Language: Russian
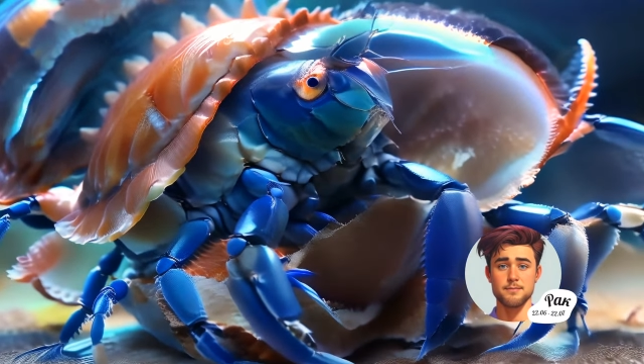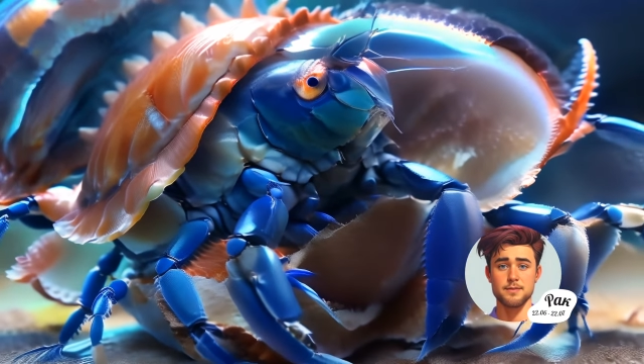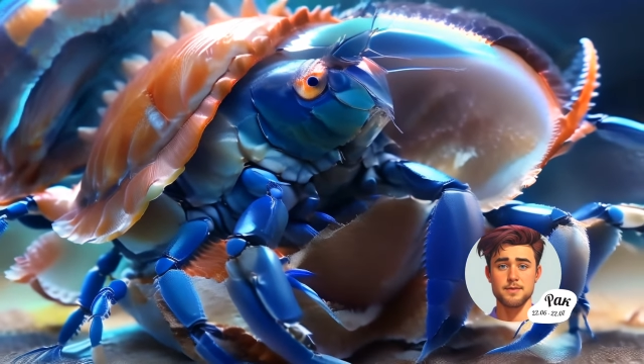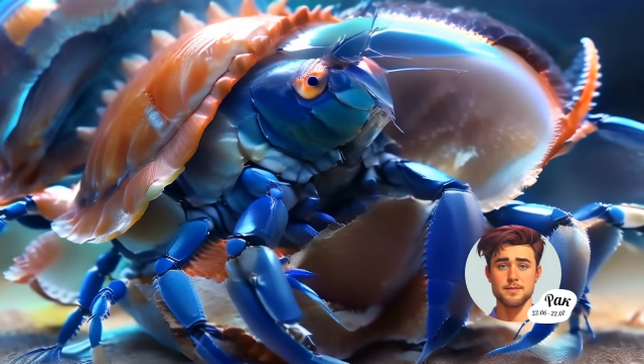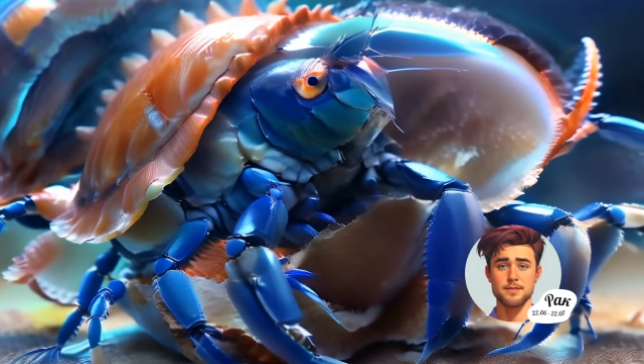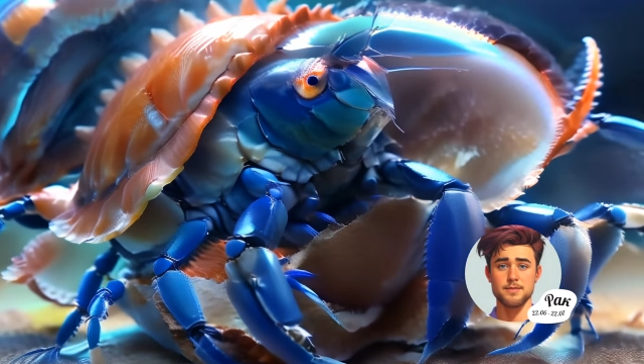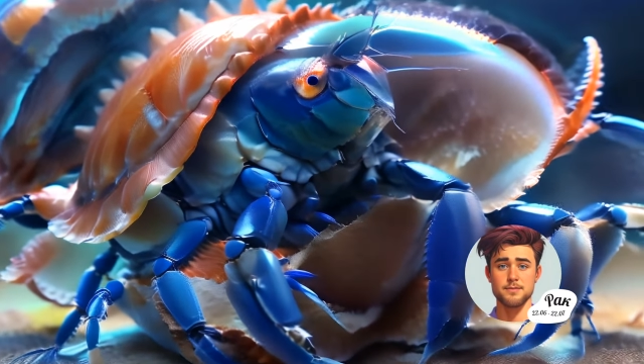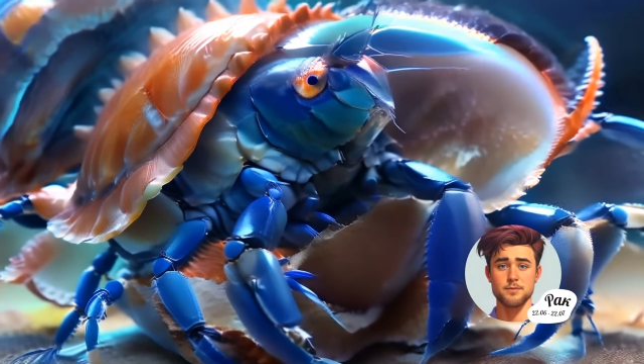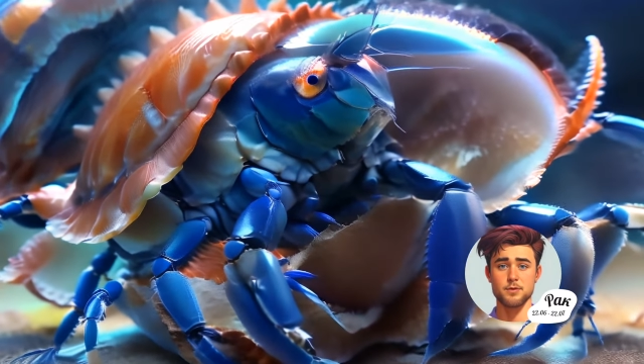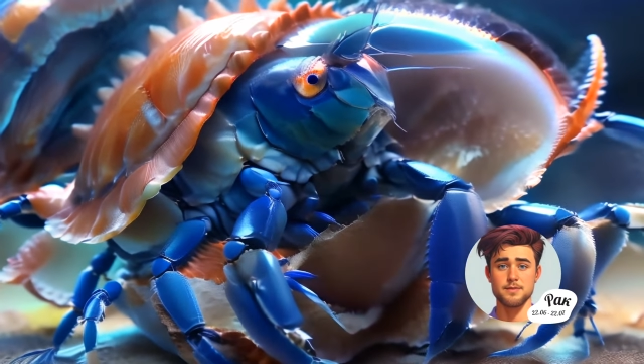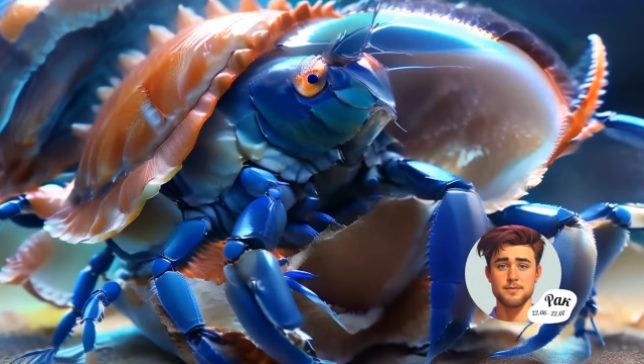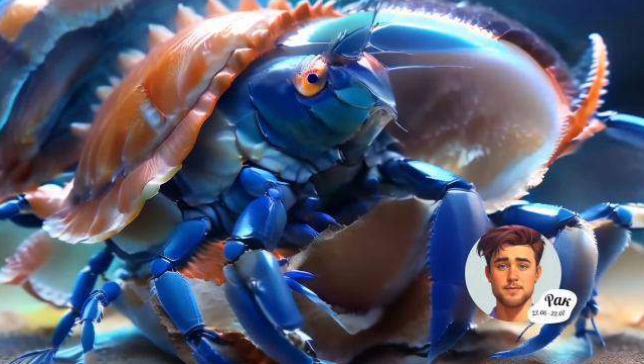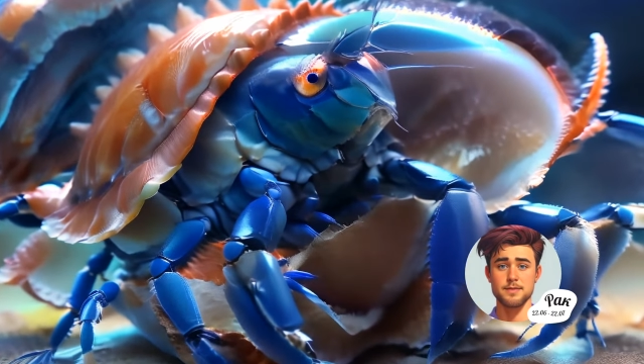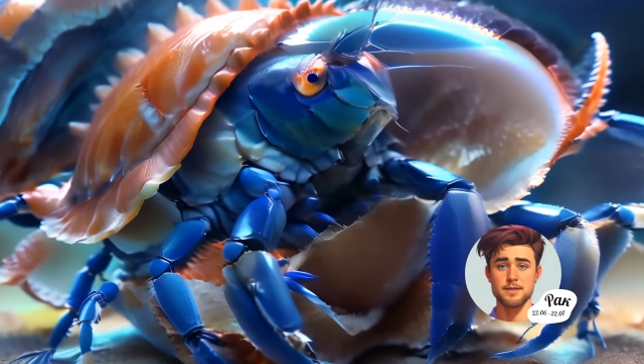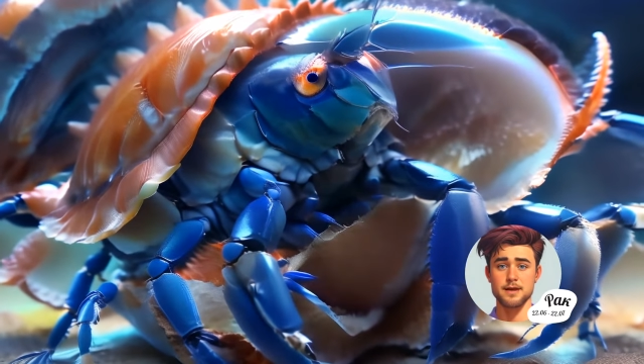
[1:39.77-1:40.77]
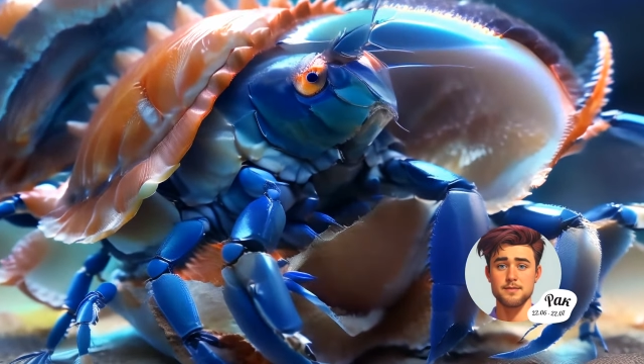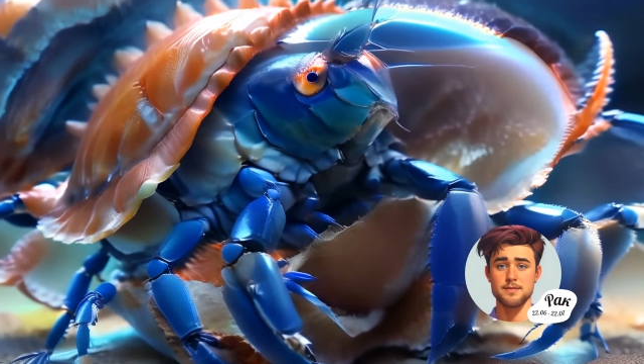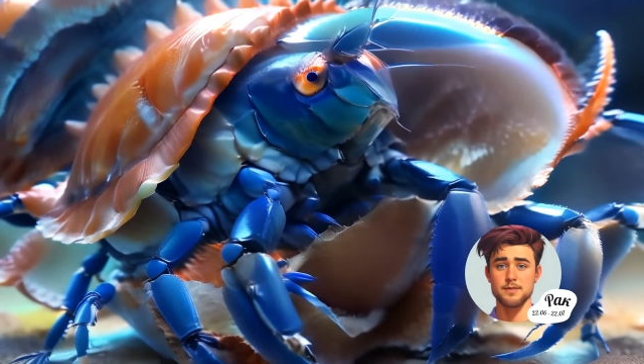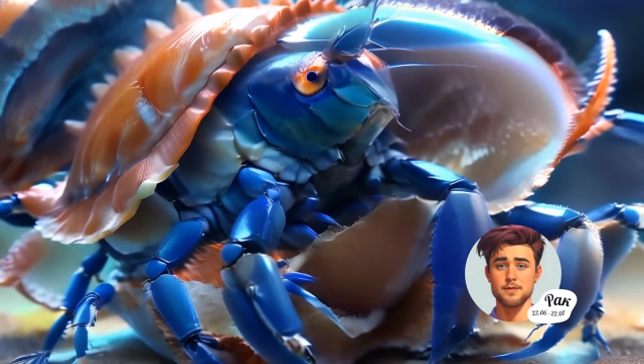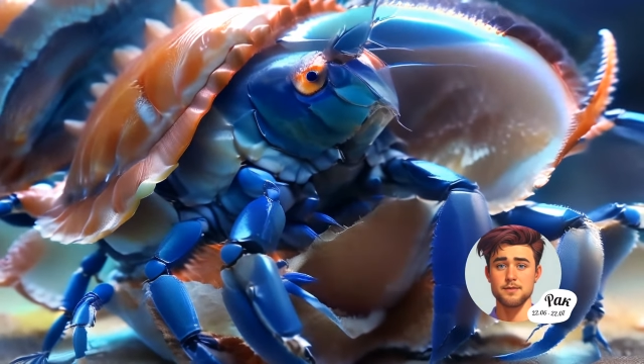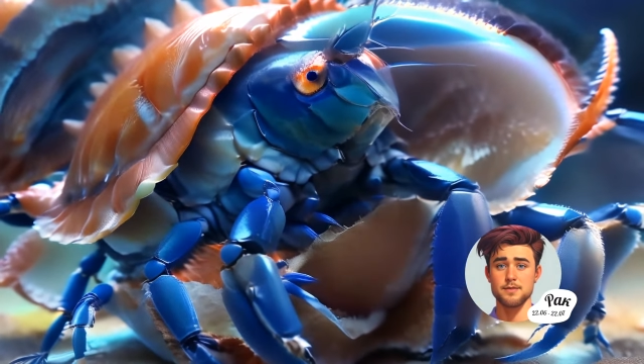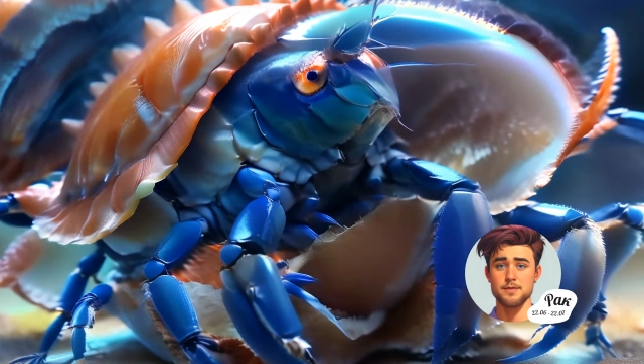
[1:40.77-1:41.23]
Процесс может
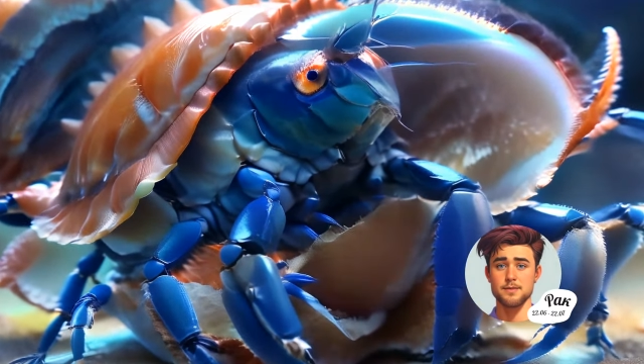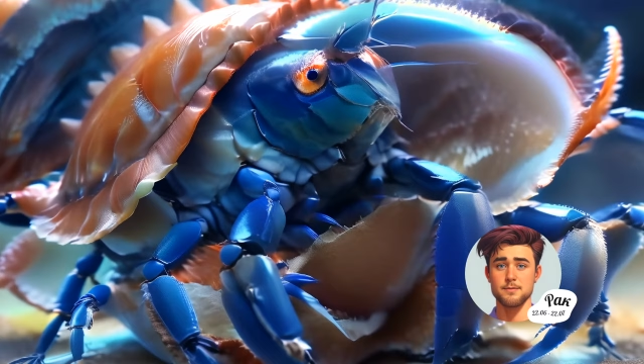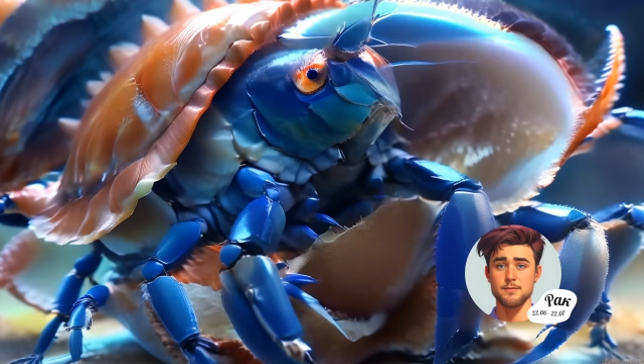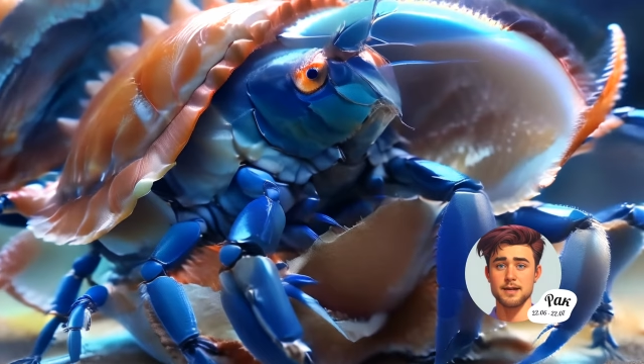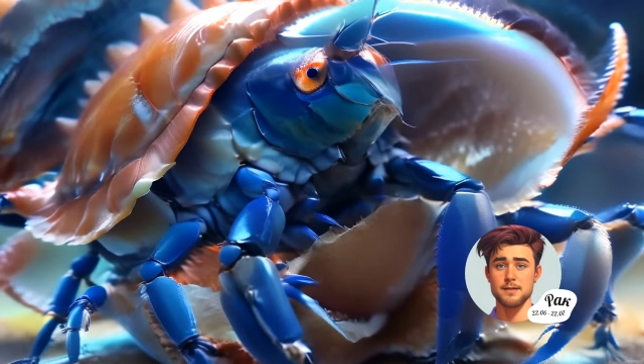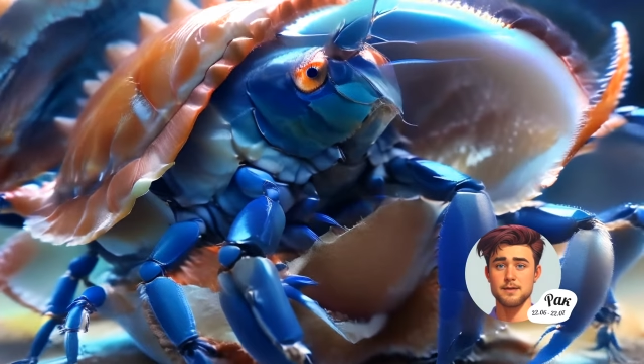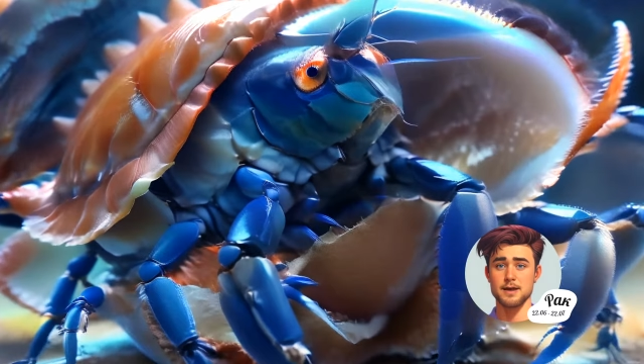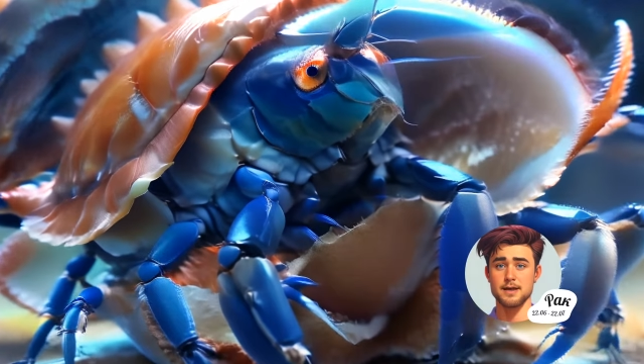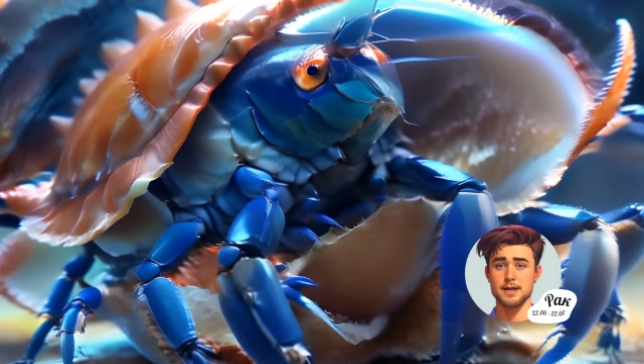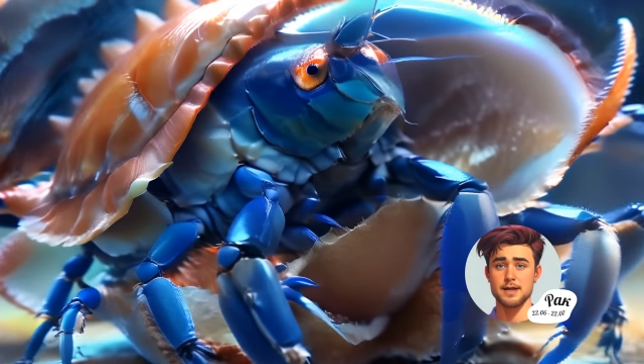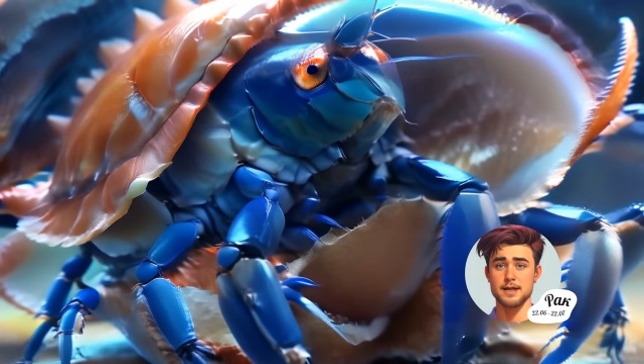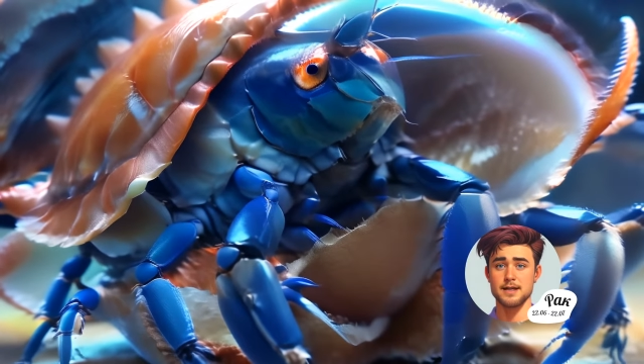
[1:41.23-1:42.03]
занять некоторое время,